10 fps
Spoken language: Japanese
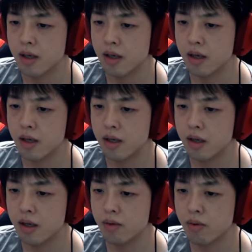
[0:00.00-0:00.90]
えー、
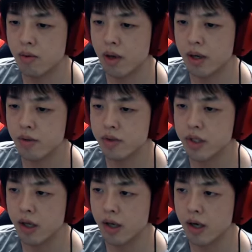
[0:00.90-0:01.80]
冷凍庫は稼働して
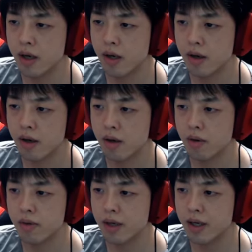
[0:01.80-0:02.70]
いない。こ
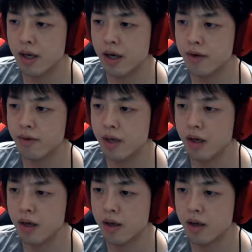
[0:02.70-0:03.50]
の中なんかあるよね。